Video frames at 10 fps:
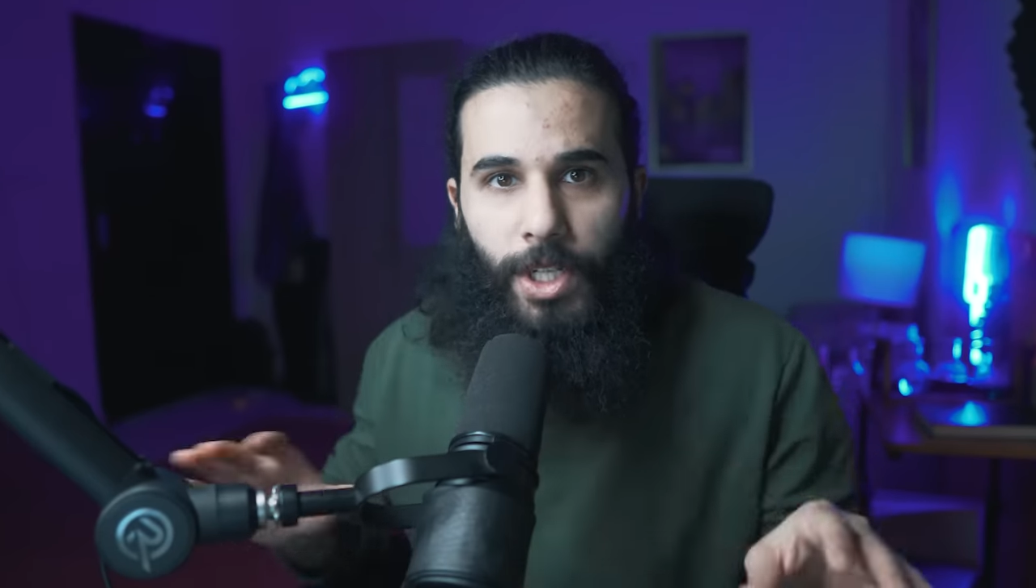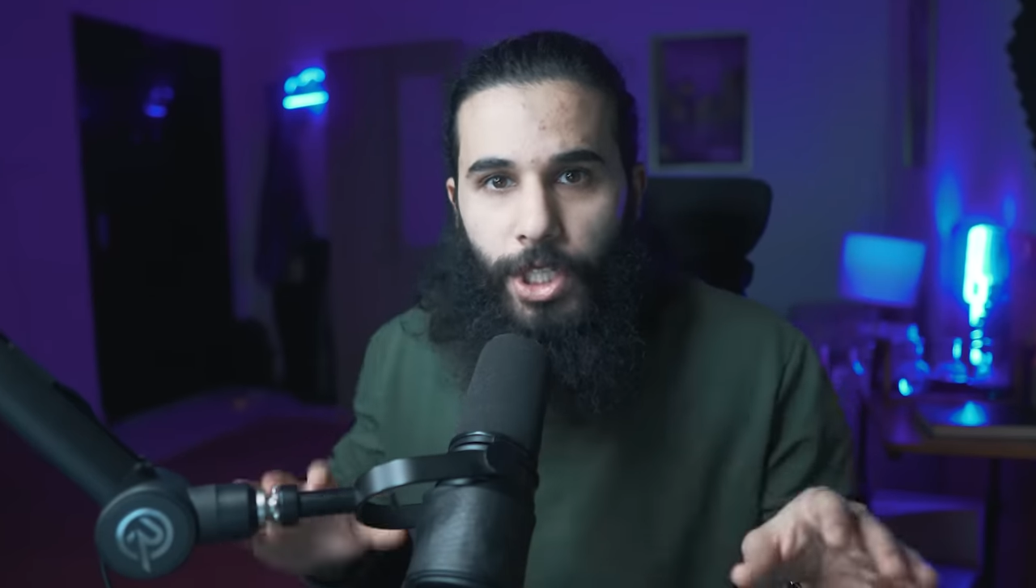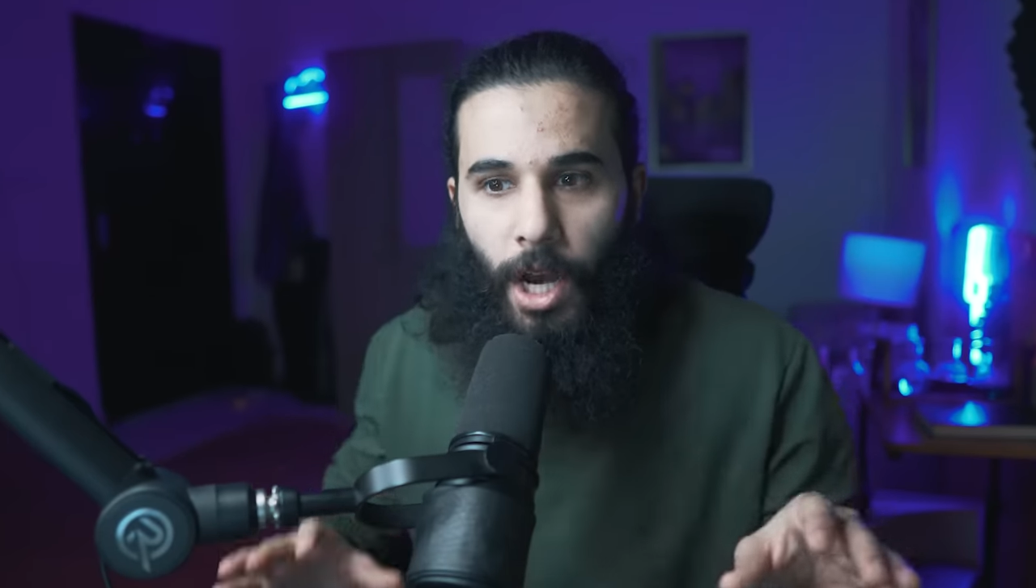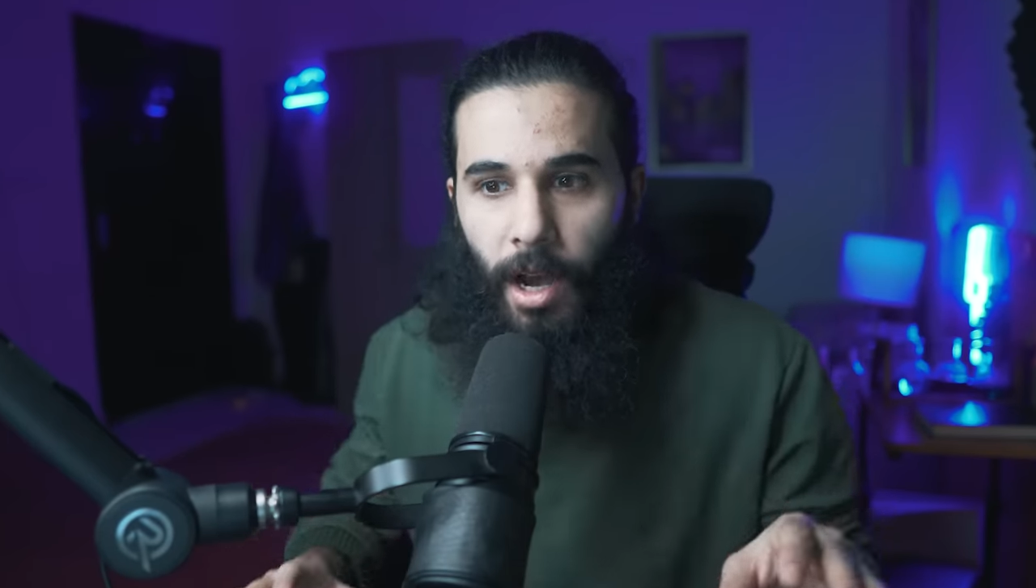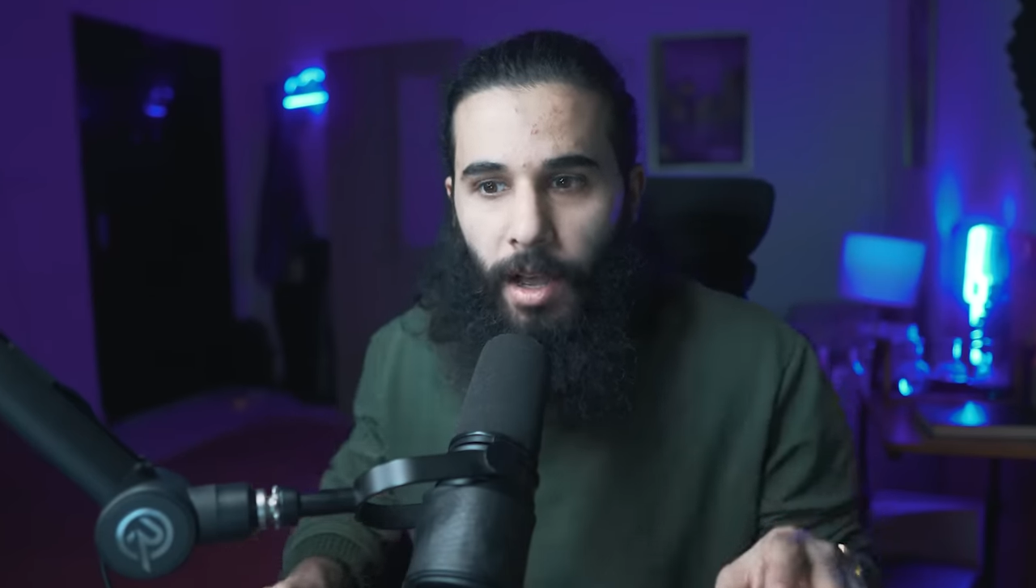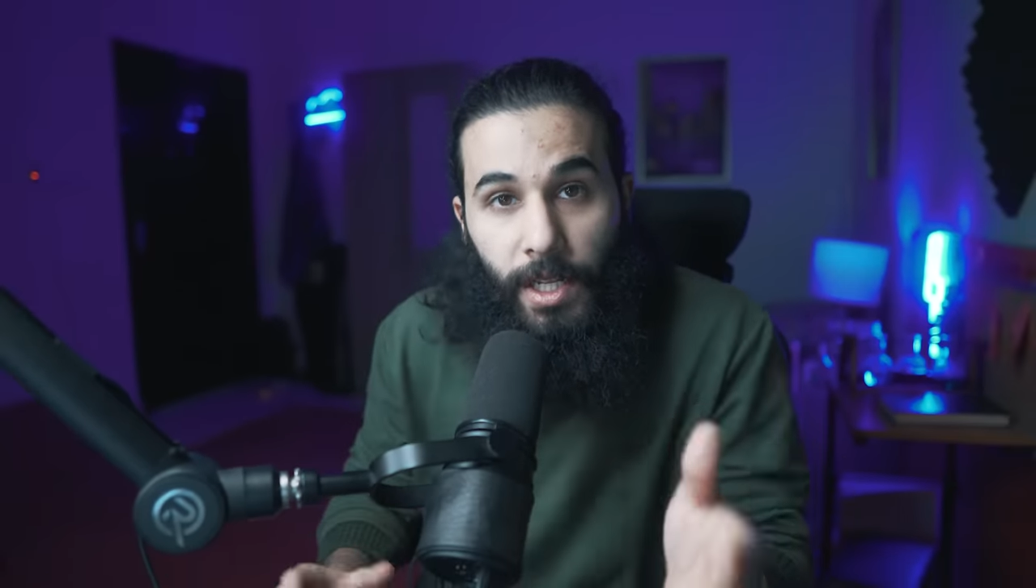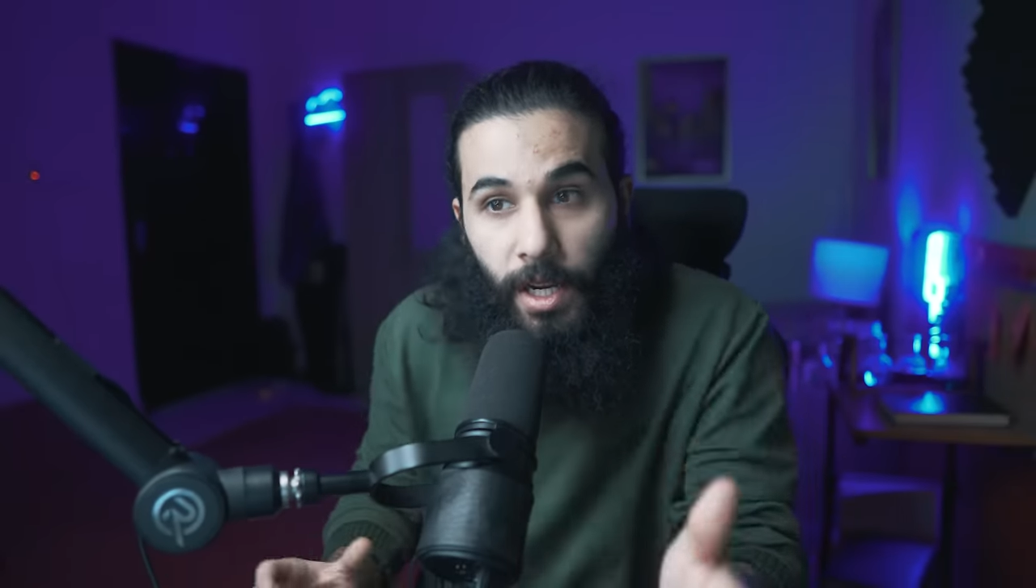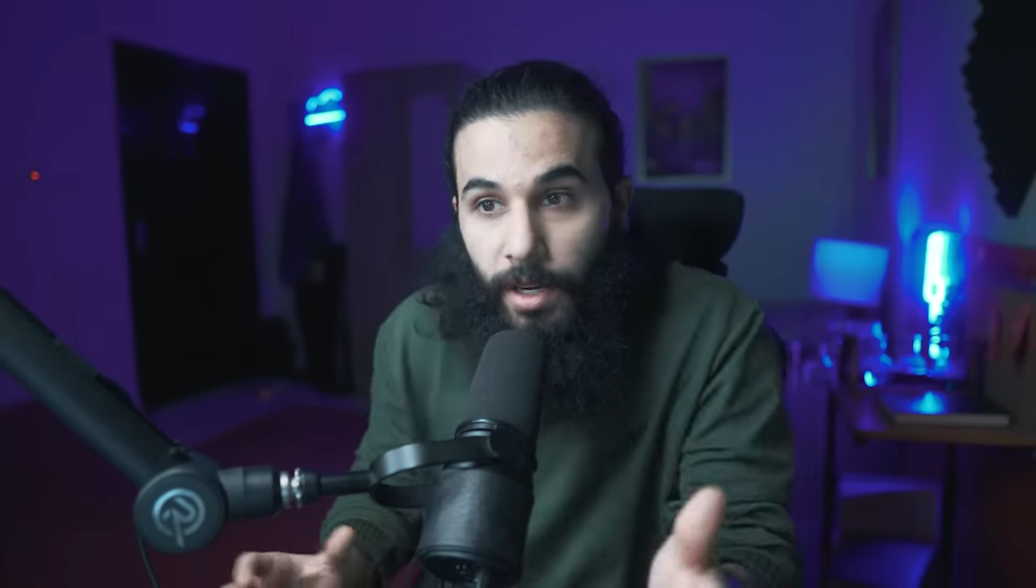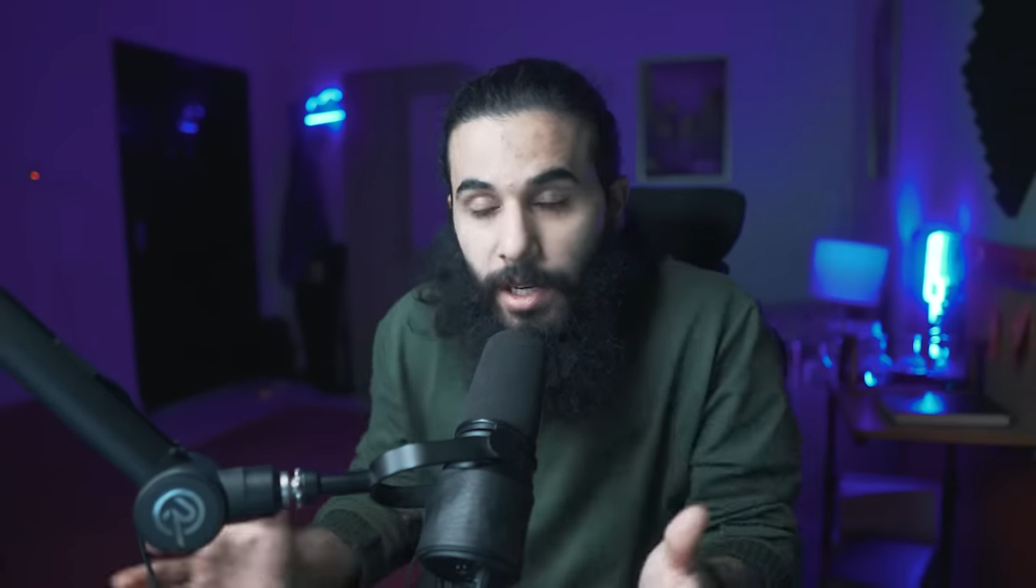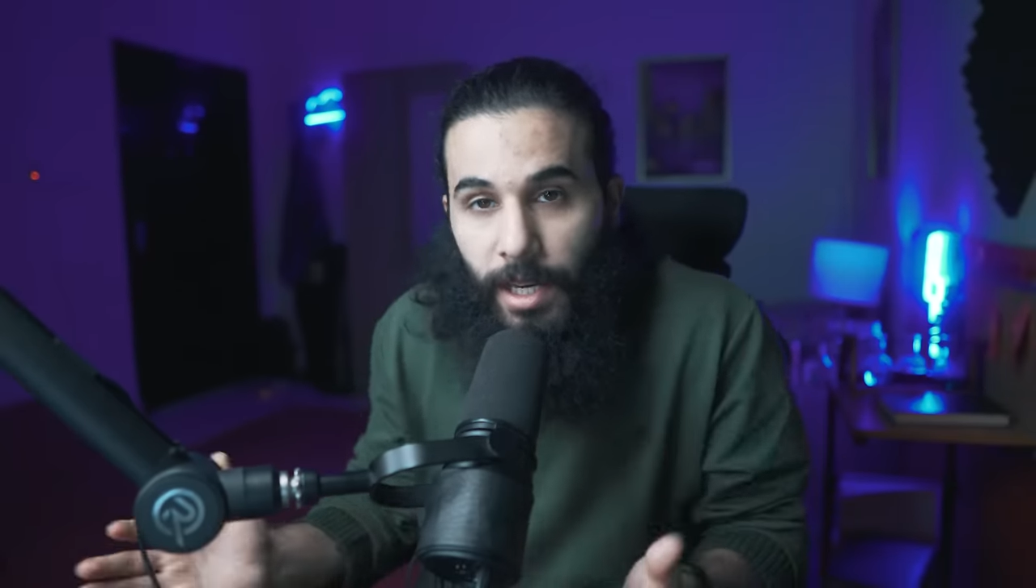وجهه
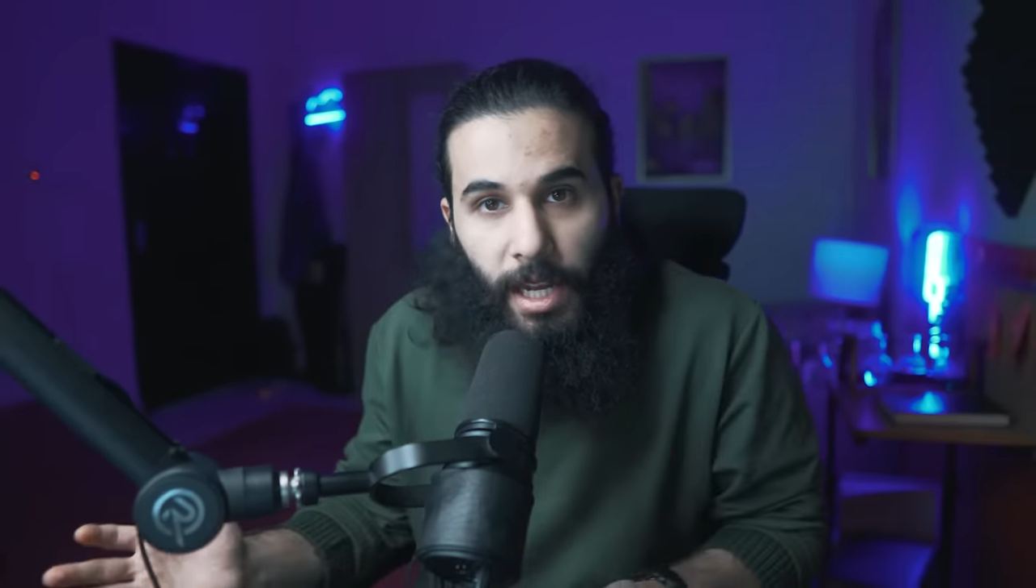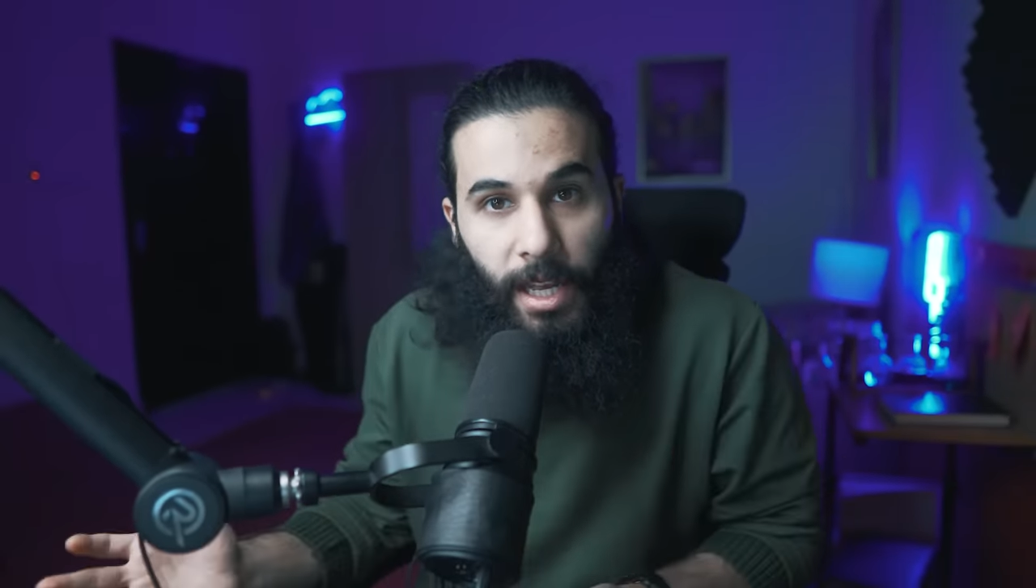فكر فكر انه